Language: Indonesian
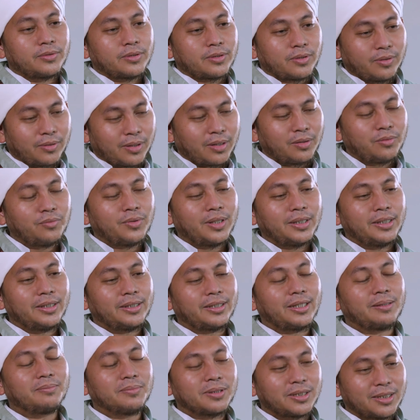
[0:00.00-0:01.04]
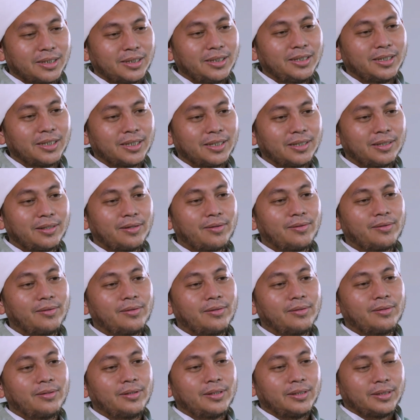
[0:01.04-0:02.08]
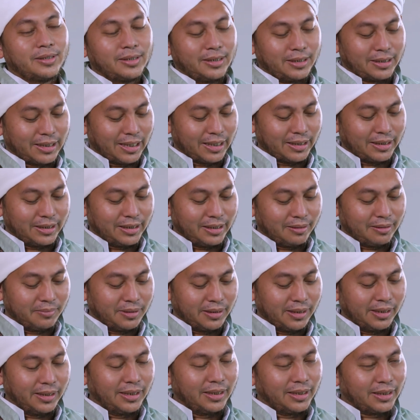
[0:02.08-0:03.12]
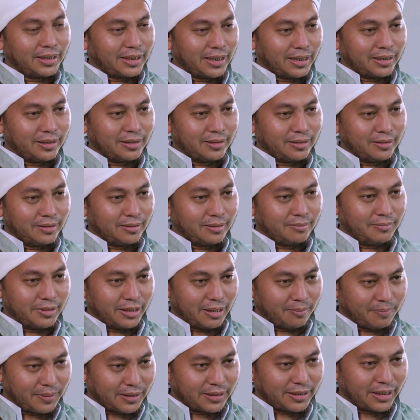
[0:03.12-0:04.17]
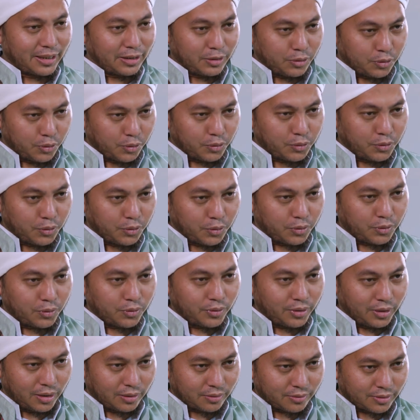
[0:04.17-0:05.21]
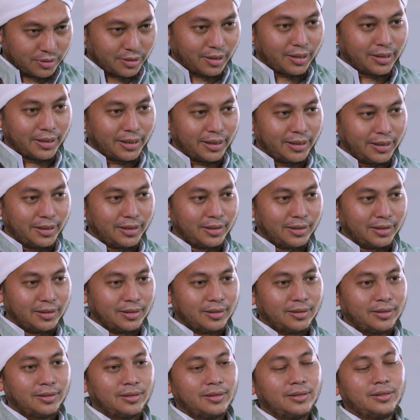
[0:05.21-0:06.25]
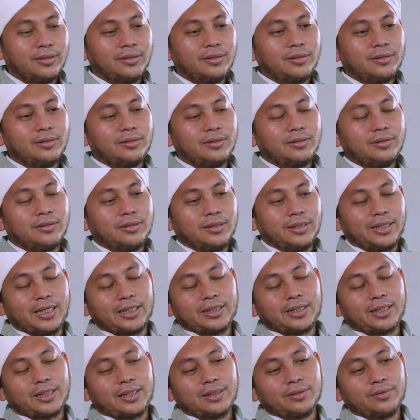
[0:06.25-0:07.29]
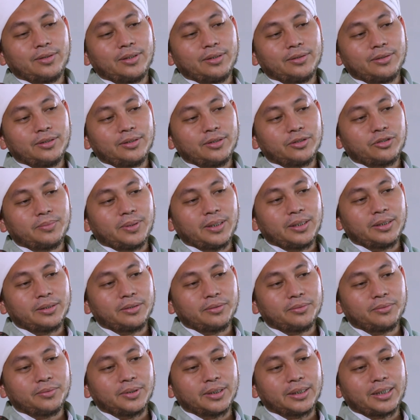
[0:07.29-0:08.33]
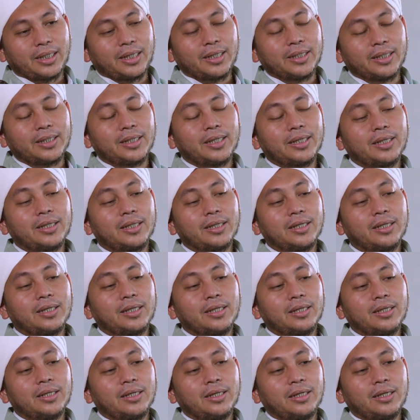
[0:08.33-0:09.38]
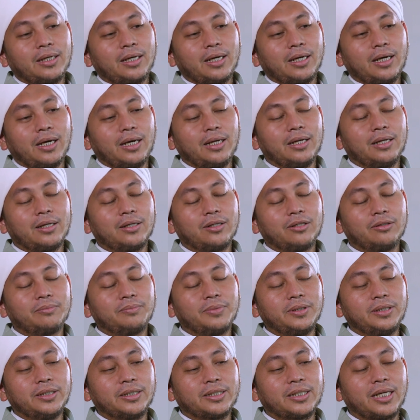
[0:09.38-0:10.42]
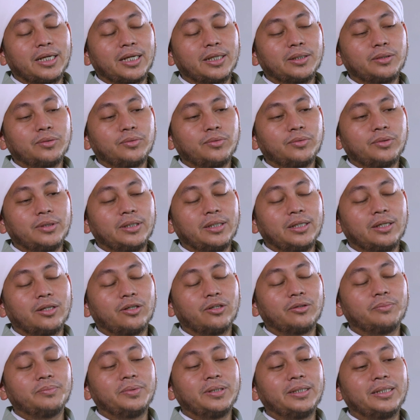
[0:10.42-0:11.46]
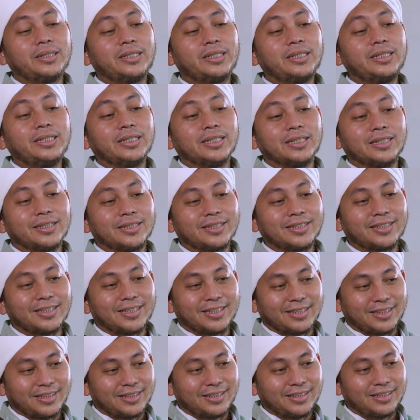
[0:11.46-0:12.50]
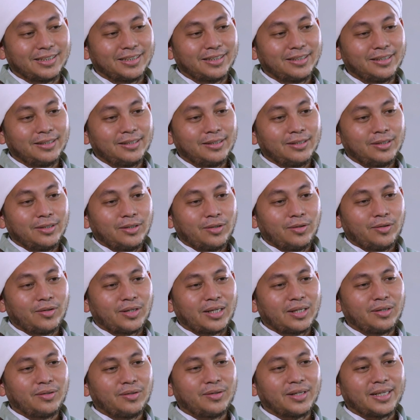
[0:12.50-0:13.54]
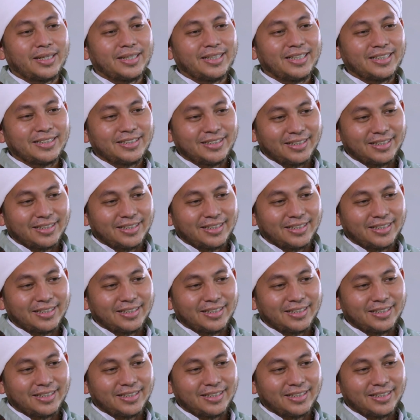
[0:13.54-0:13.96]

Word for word: seorang wanita mestinya di saat dia menginginkan mendapatkan jodoh yang saleh dikatakan oleh Allah Subhanahu wa taala al khabithatu lil khabithin katanya orang-orang yang